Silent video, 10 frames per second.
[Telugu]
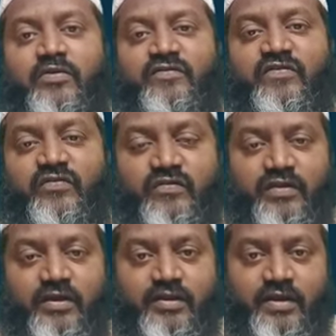బారి నుంచి
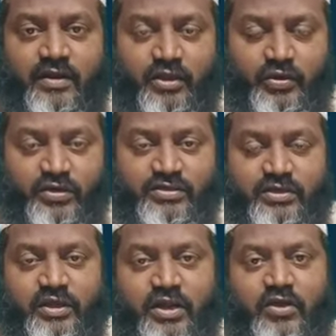సృష్టికర్త అయిన అల్లా యొక్క
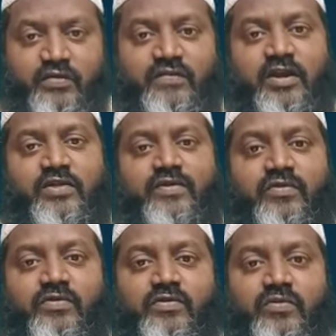రక్షణని అల్లా యొక్క సాయాన్ని
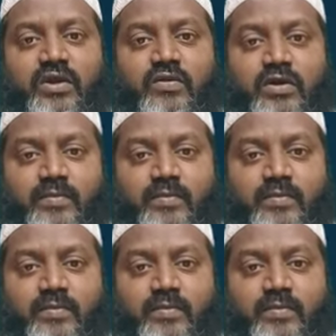వేడుకుంటూ ఉన్నాను